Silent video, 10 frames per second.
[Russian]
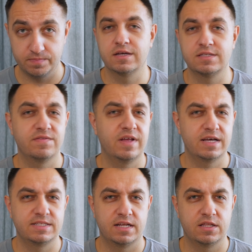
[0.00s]

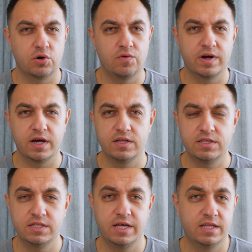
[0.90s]
Основная цель такого
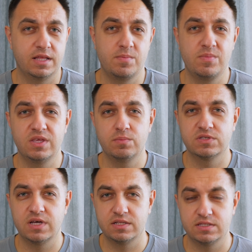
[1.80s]
карантина – это
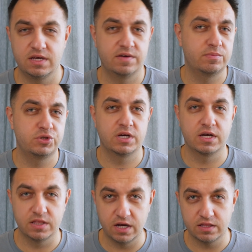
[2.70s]
минимизация вообще
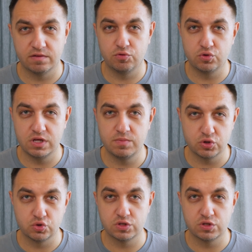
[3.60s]
контактов людей между